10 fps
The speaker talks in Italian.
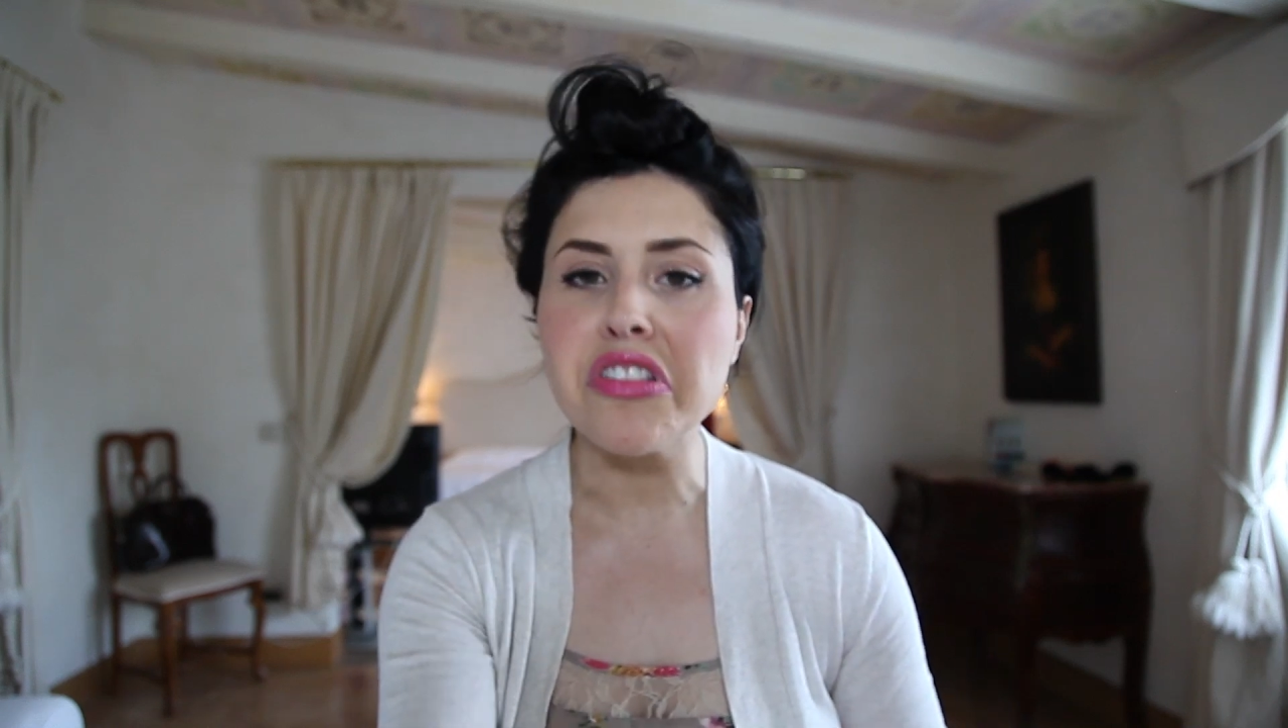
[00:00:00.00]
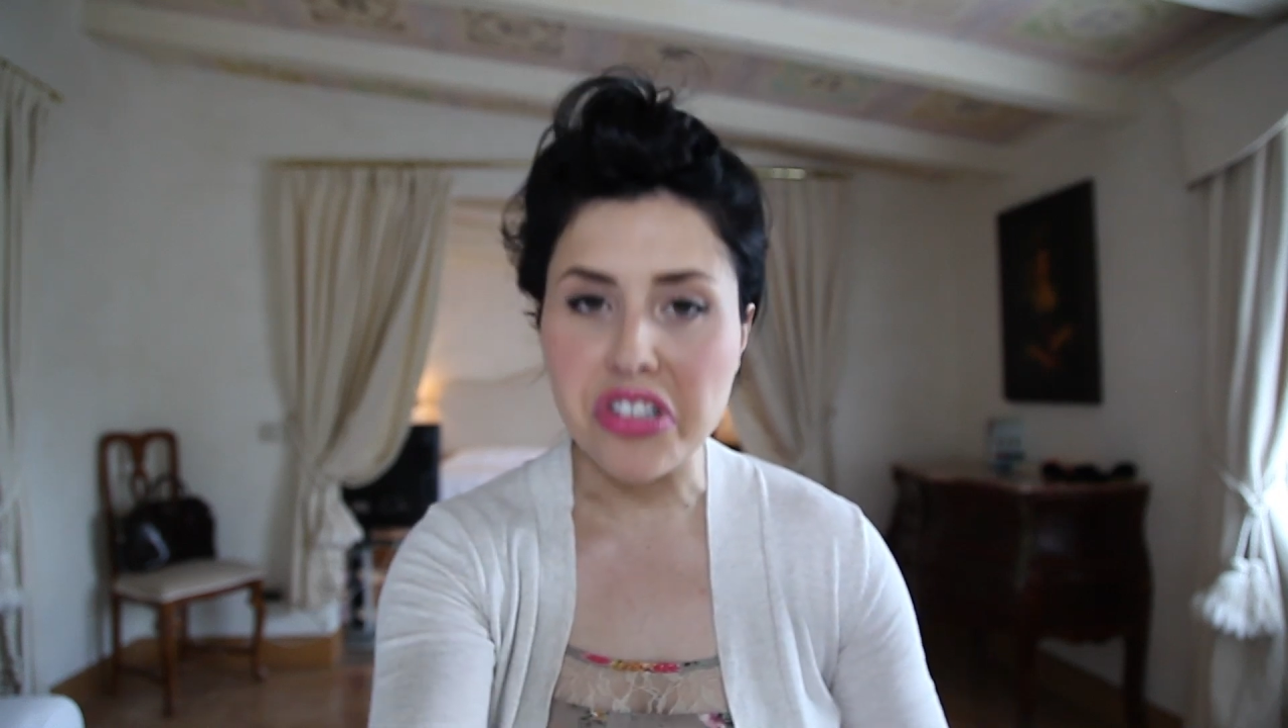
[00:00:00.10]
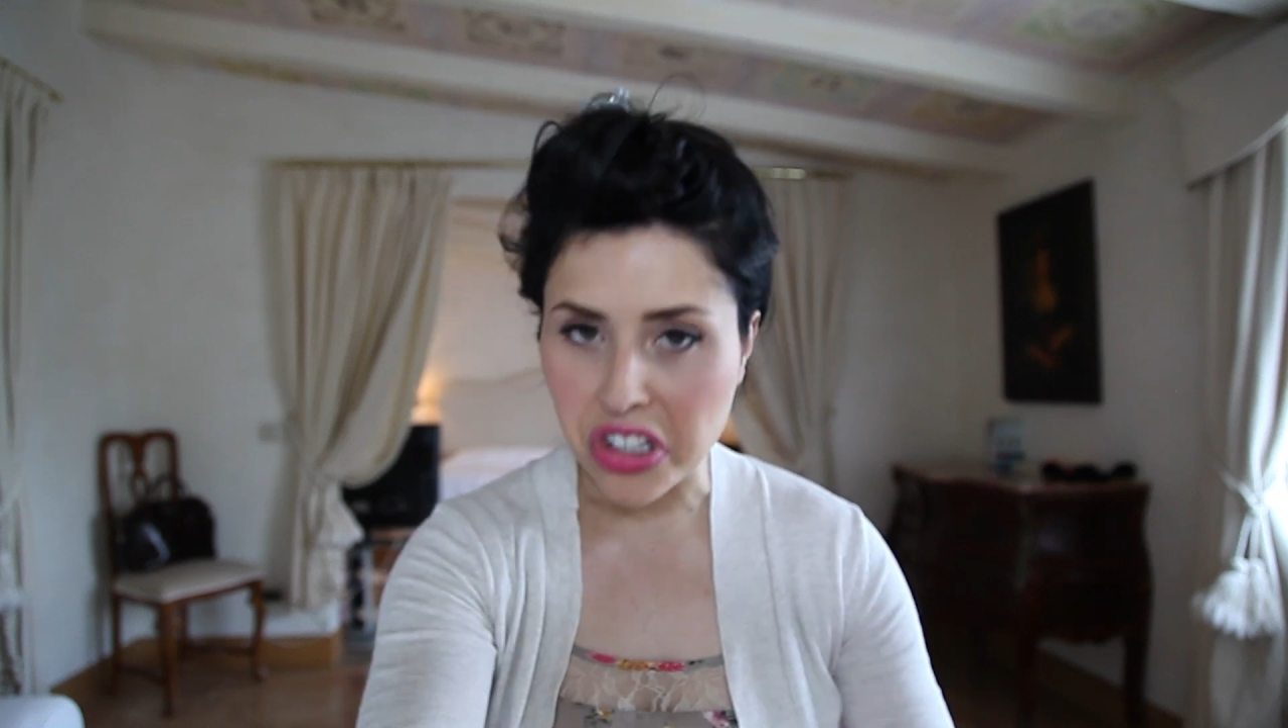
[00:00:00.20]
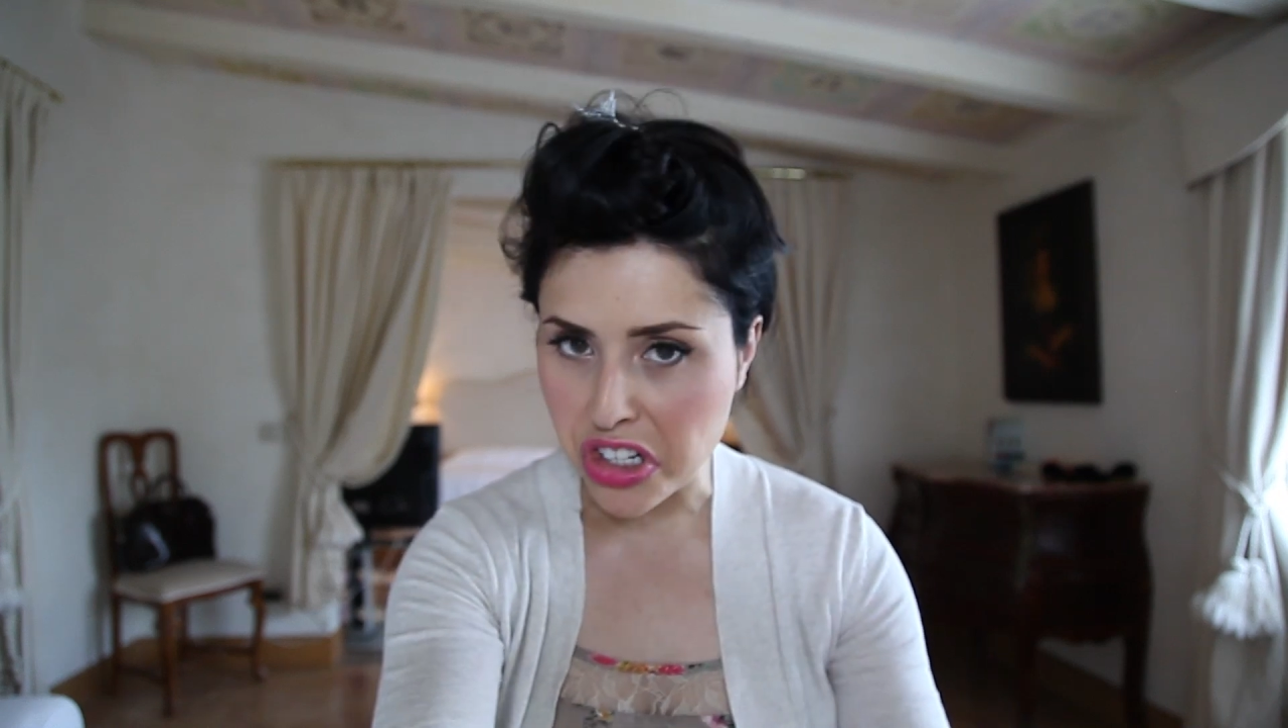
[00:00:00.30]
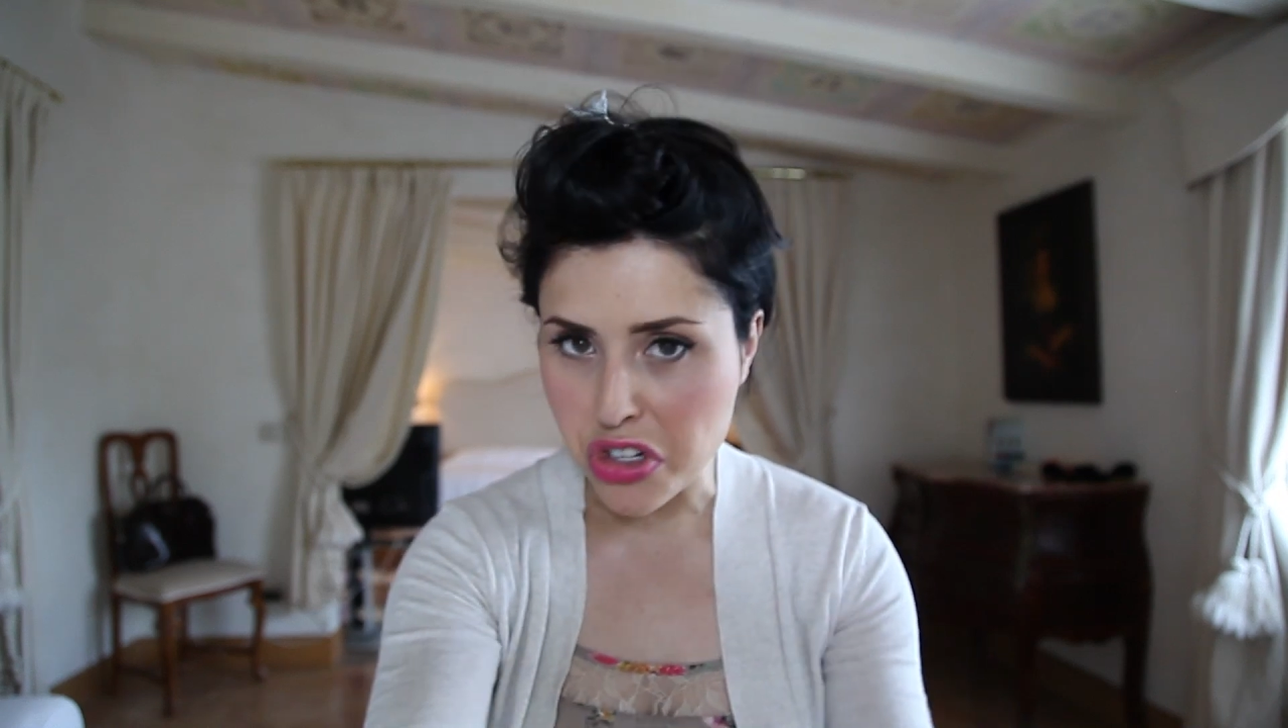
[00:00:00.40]

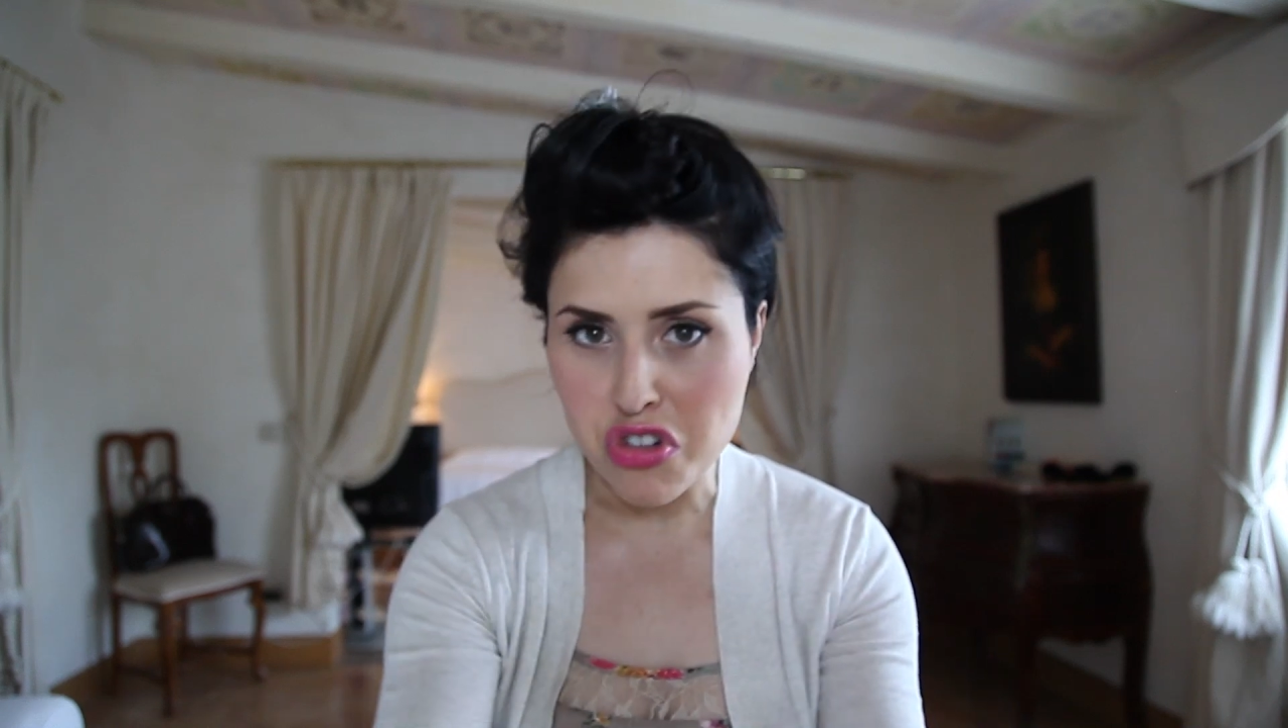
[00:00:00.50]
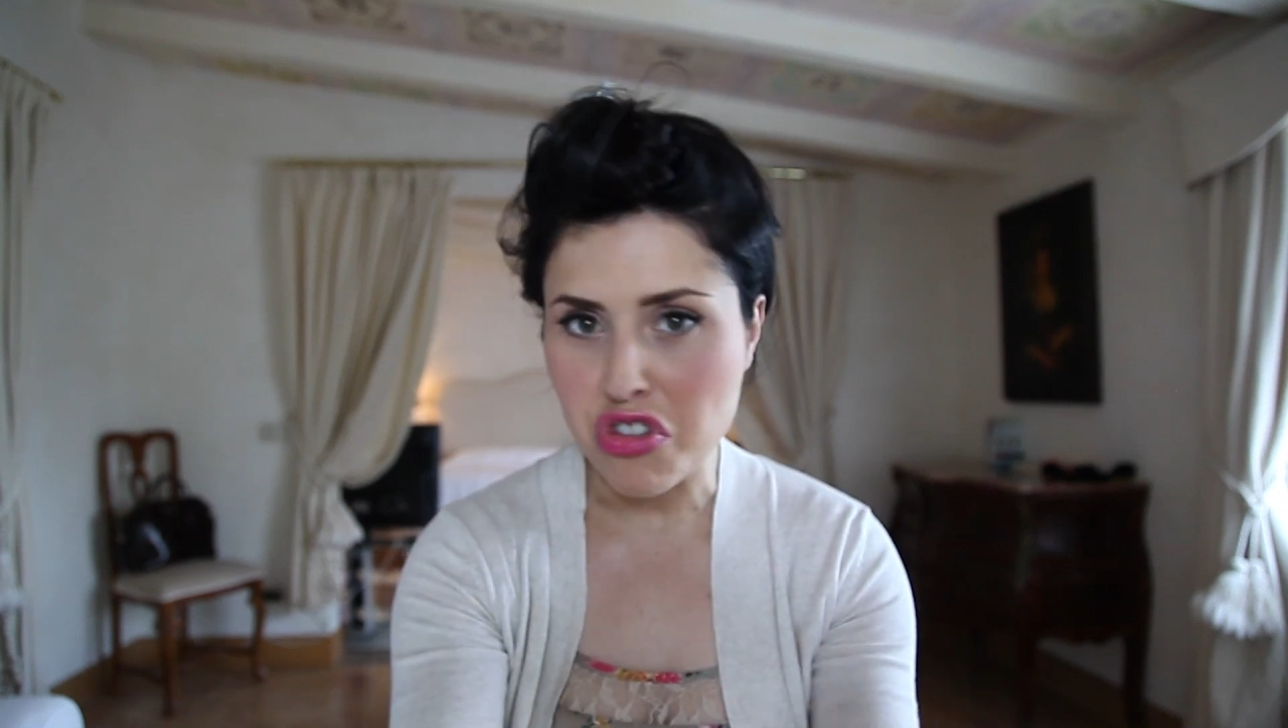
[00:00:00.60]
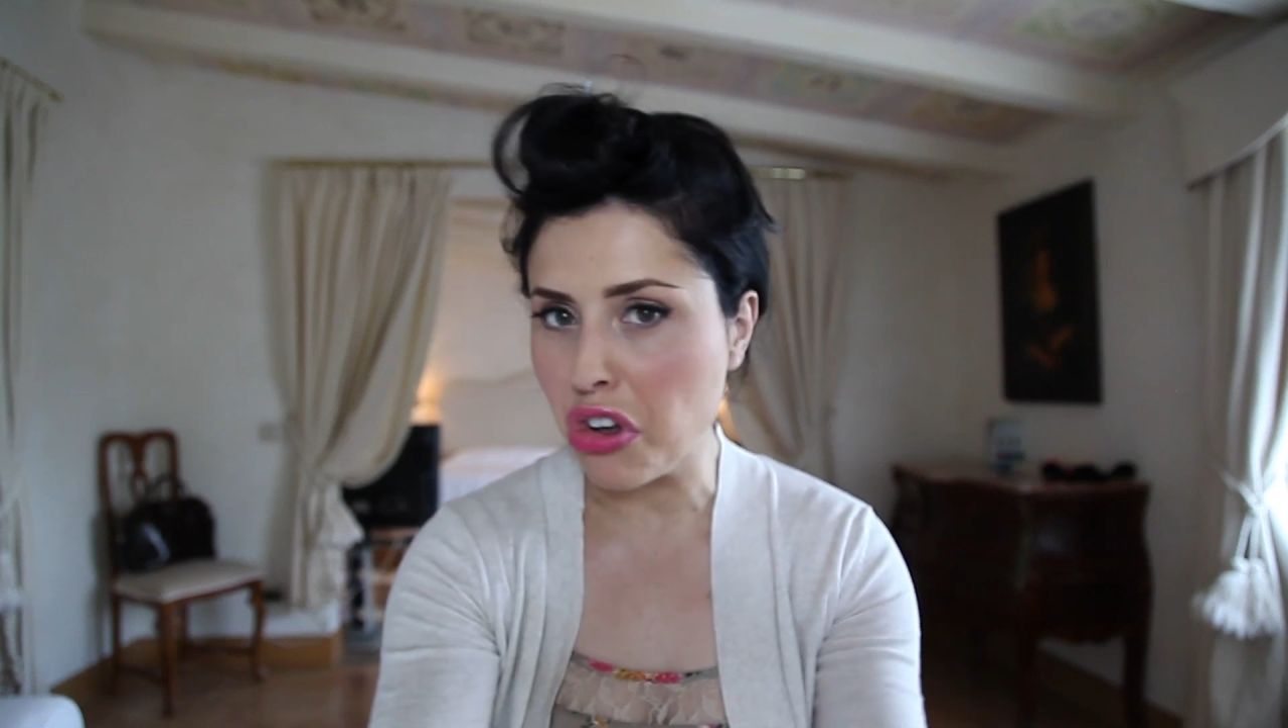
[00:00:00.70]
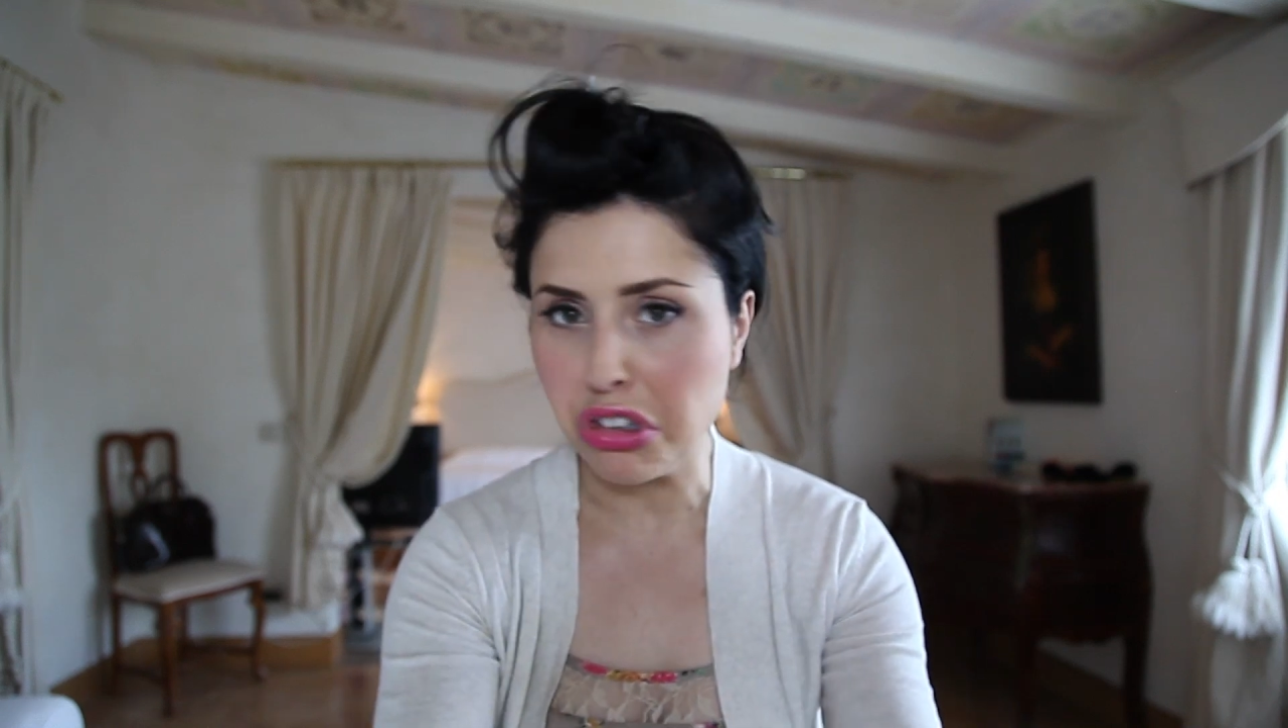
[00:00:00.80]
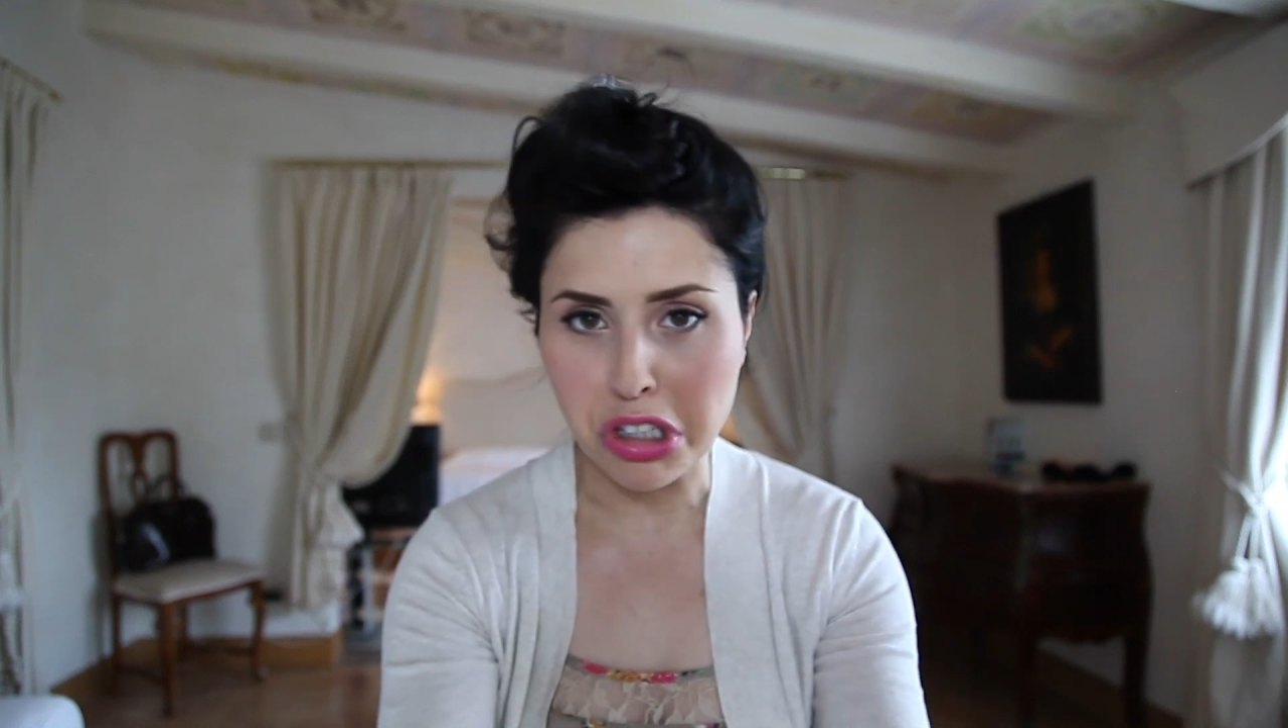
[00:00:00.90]

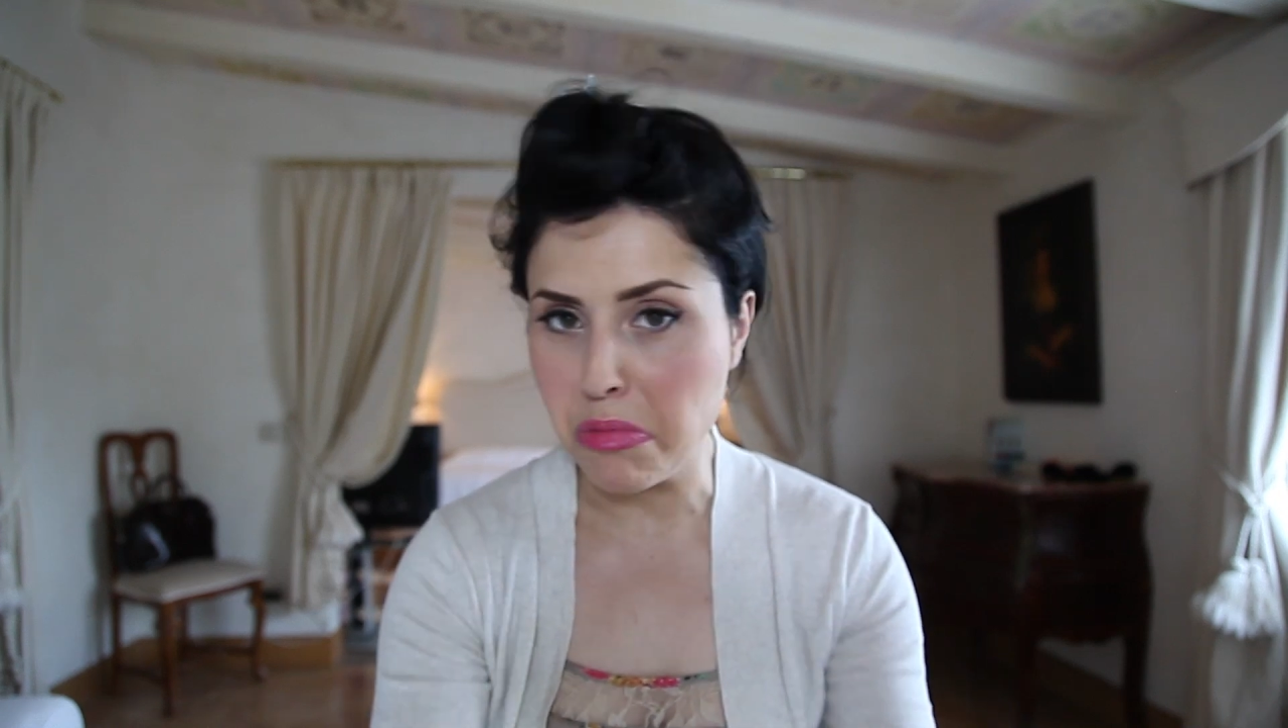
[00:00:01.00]
screenshot